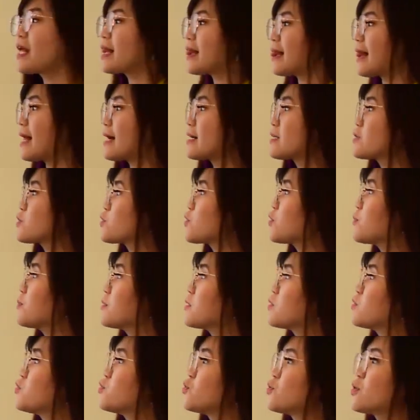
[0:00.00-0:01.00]
langsung
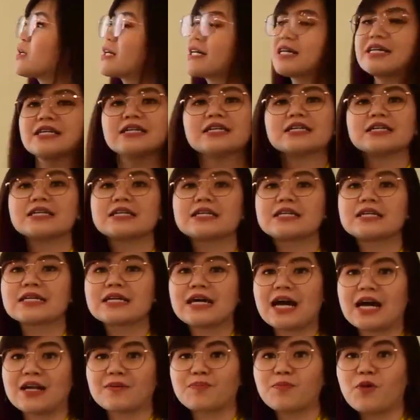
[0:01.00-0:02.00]
menuju ke
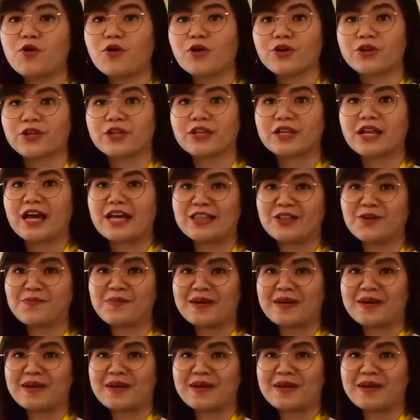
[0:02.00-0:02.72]
carport atau